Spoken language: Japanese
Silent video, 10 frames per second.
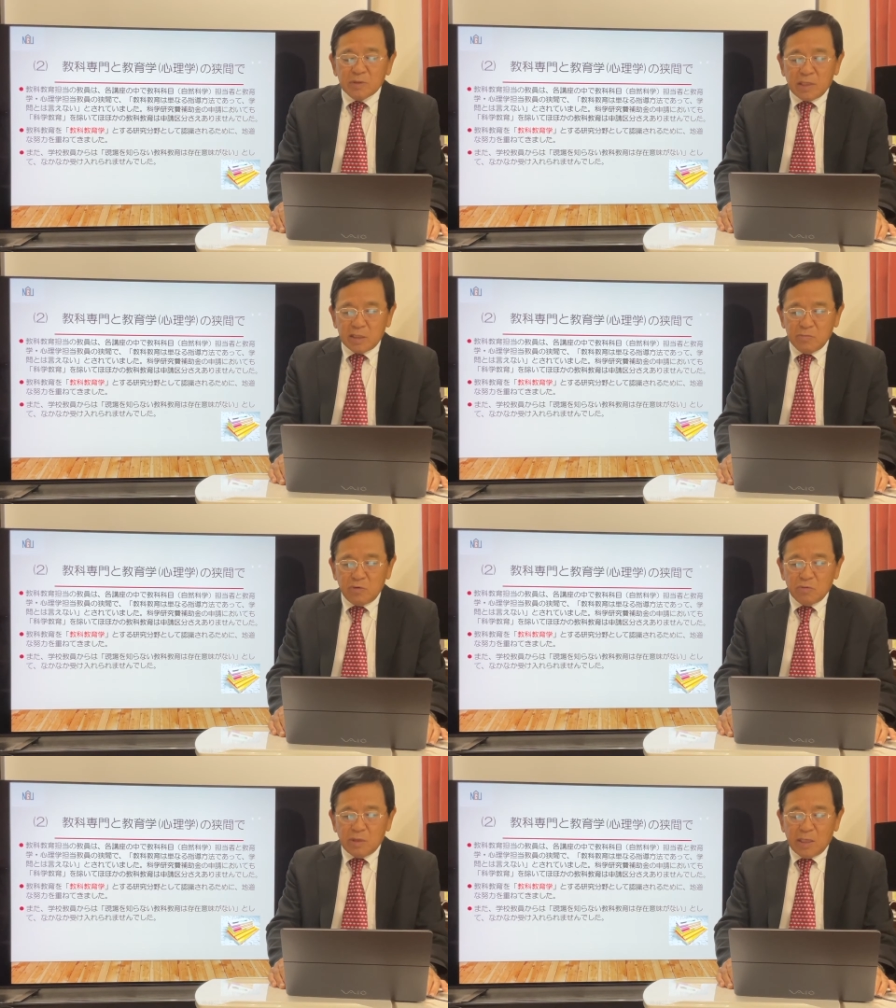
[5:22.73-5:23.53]
学
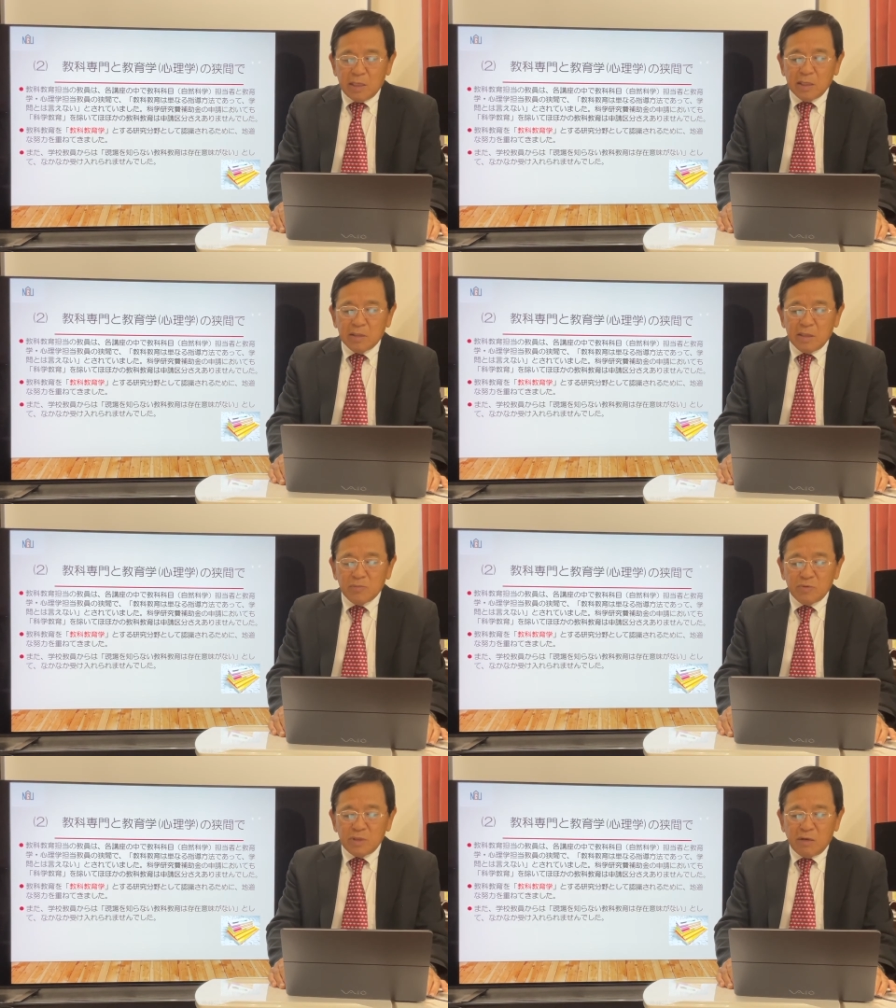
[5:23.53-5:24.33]
問は
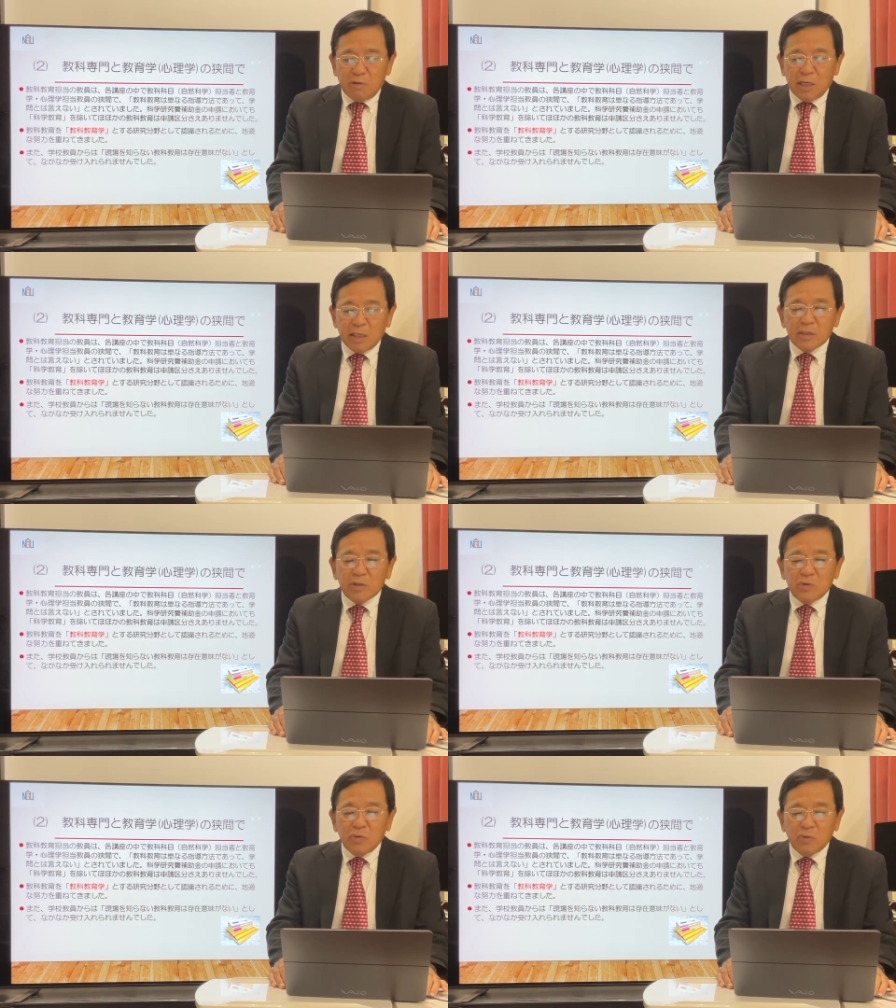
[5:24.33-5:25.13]
分野は
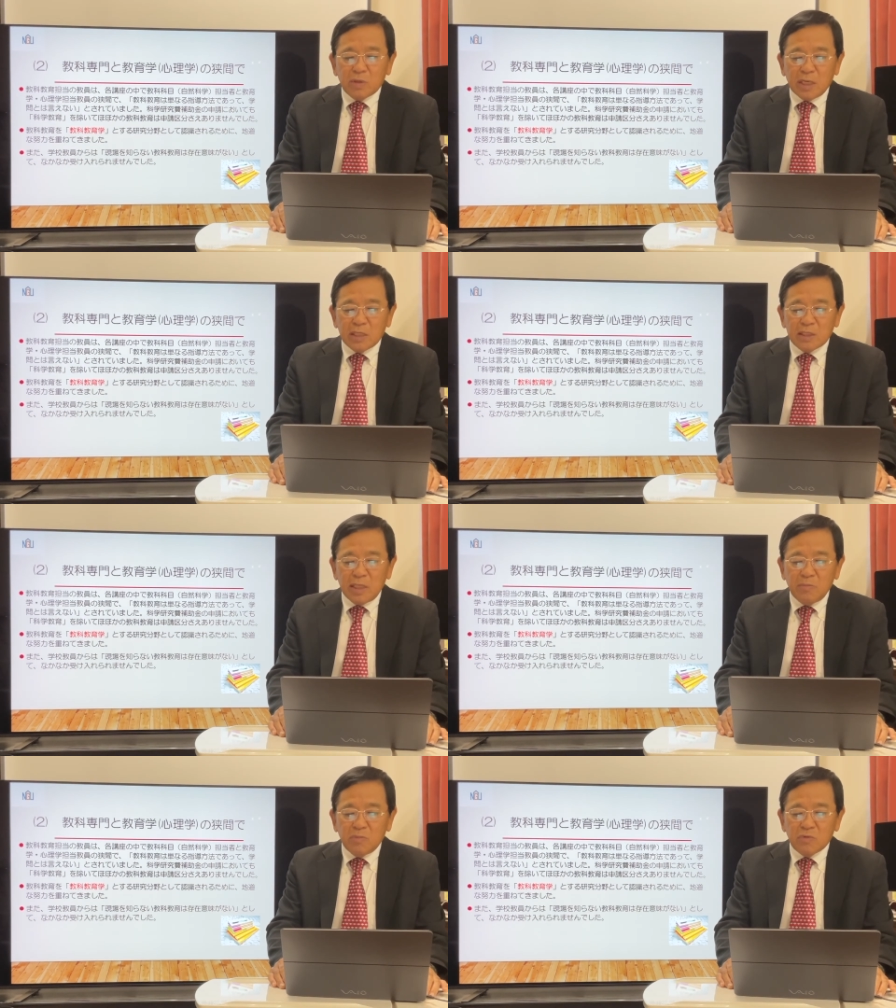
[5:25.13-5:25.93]
教科
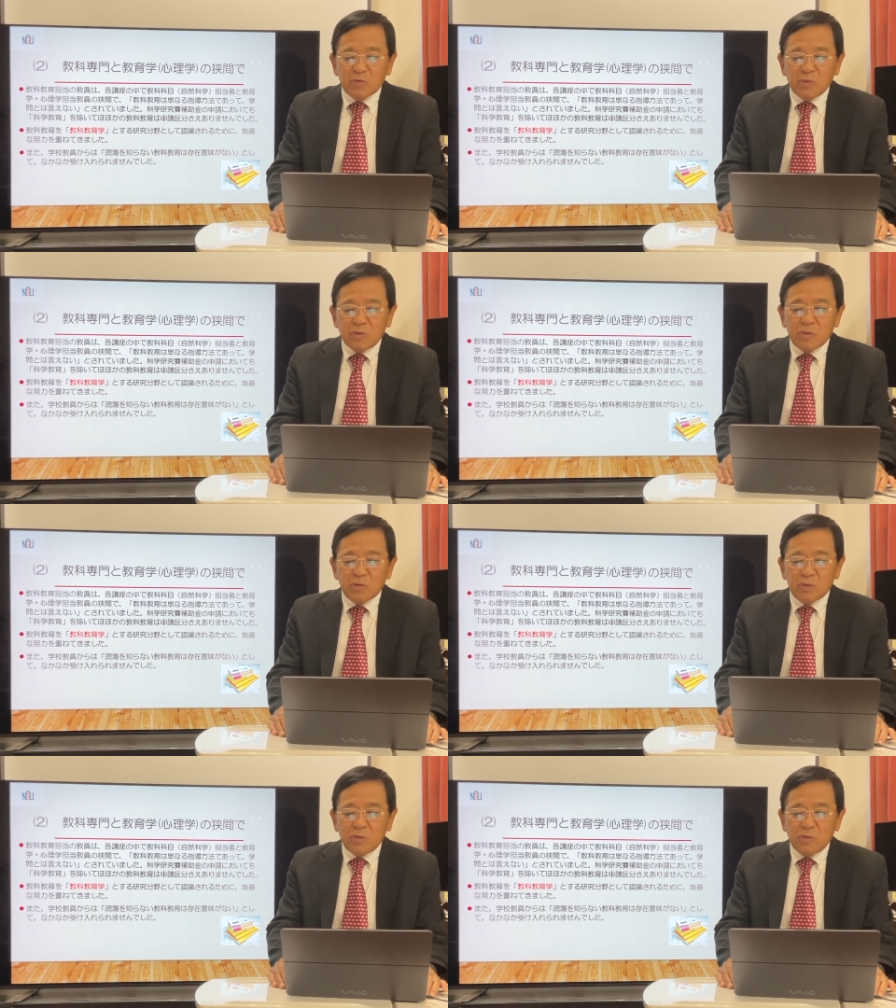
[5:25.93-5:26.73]
専門と
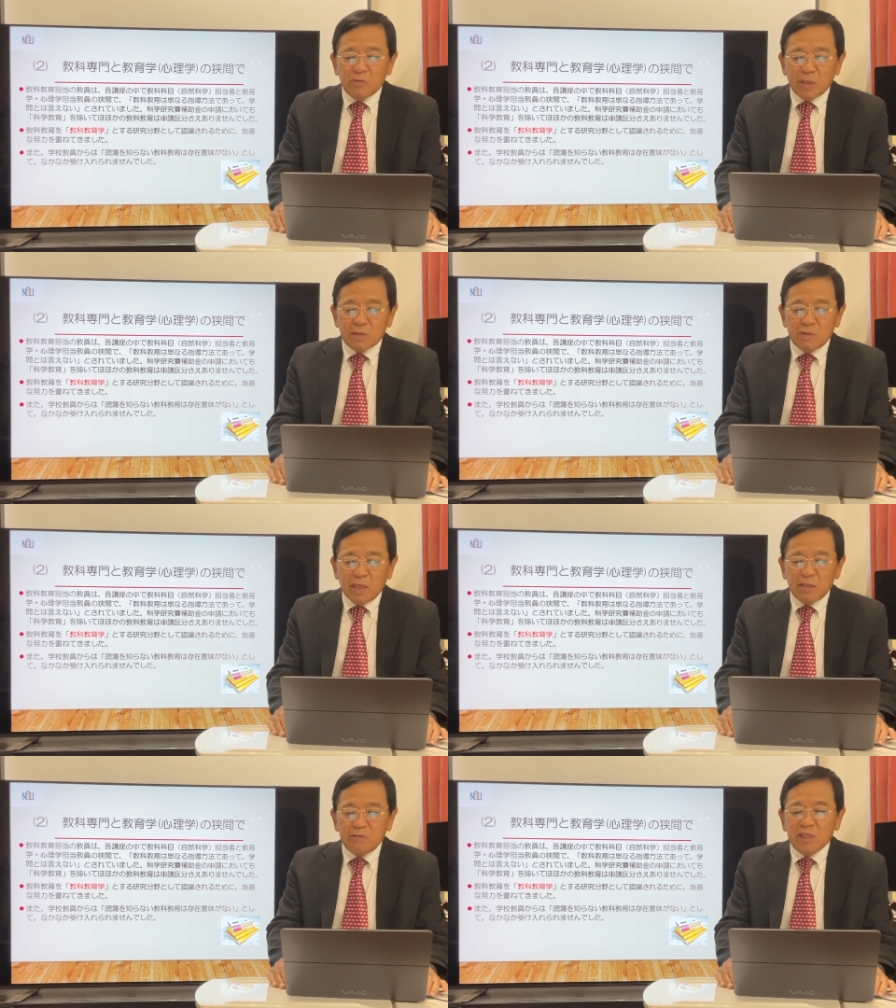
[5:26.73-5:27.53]
教育学
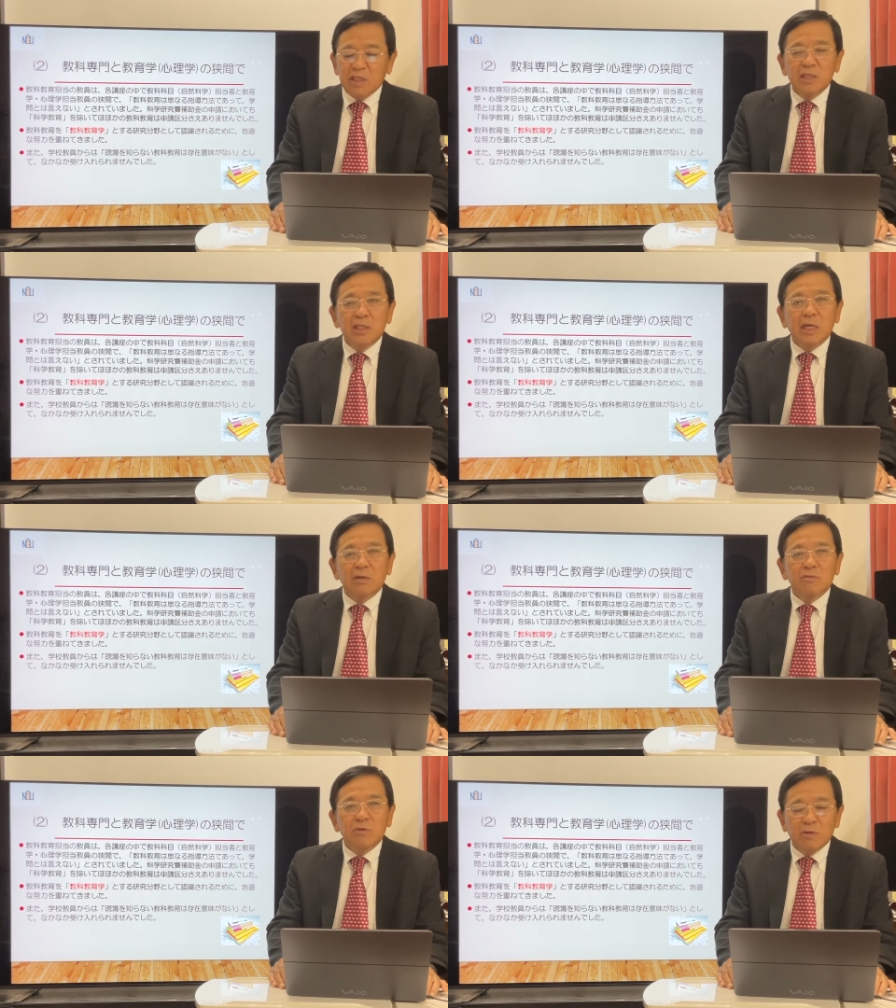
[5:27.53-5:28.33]
あるいは心理
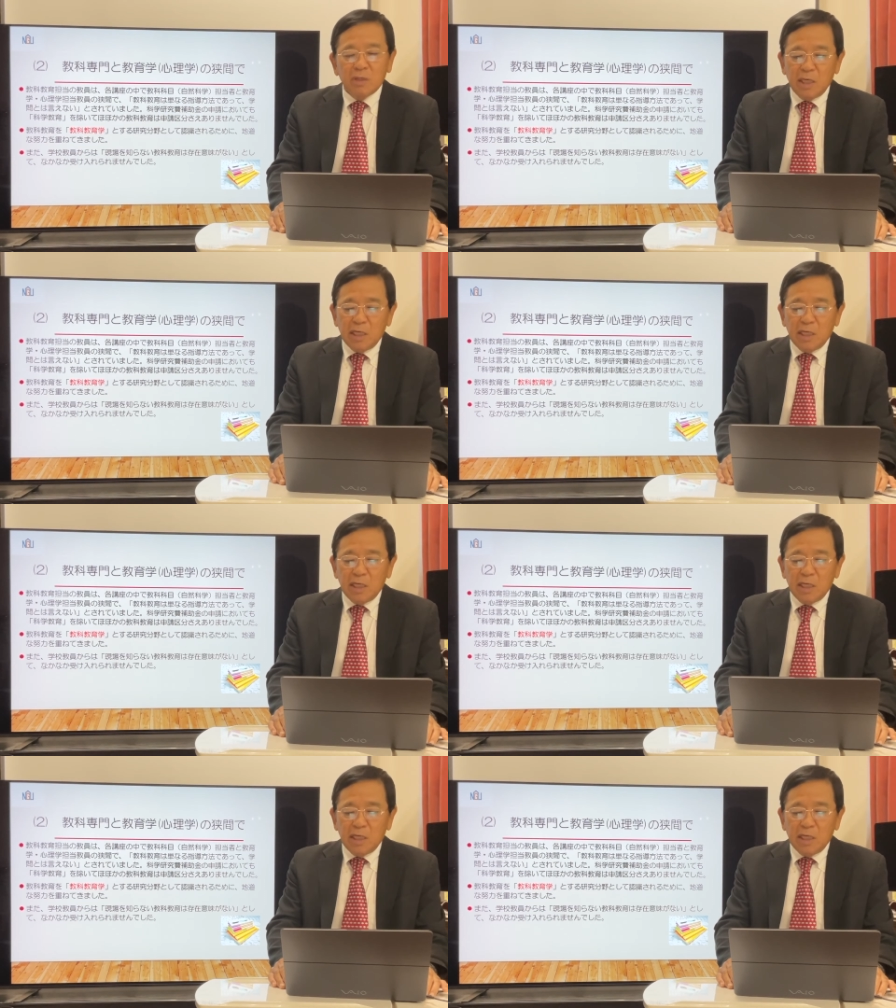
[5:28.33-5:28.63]
学の